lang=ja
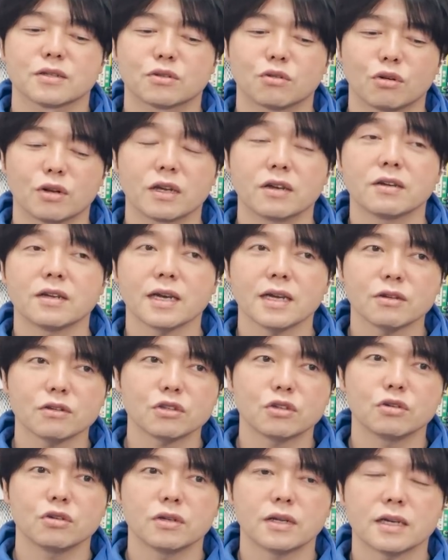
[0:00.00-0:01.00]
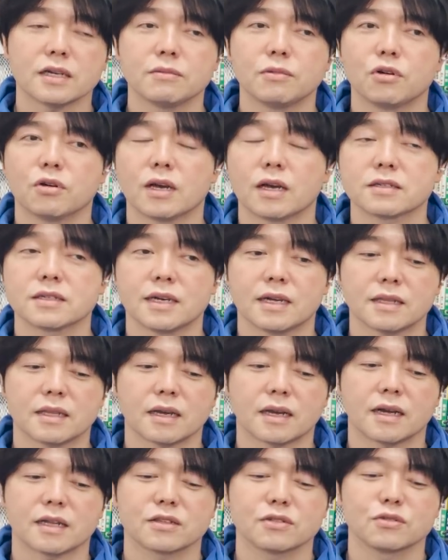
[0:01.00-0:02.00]
どれぐらいの急落暴落があっ
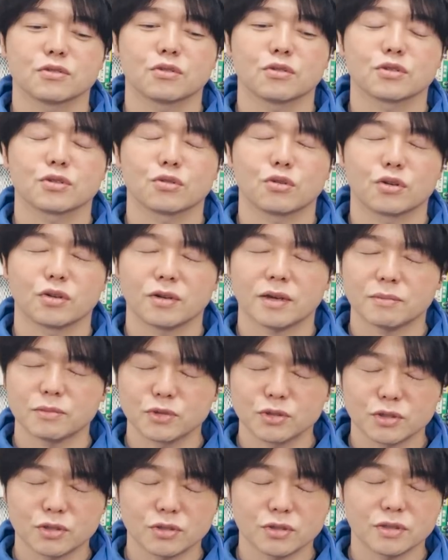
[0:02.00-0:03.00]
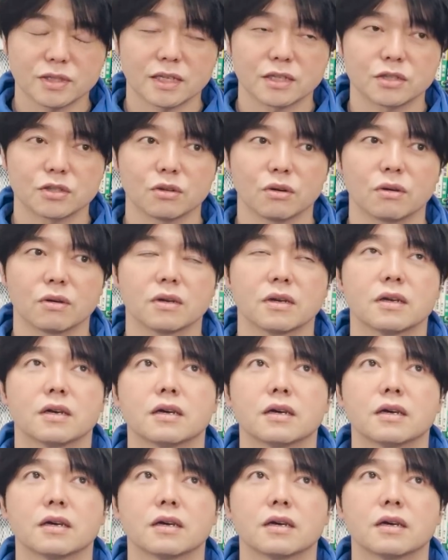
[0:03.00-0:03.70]
たかというと、それは無数ですよ。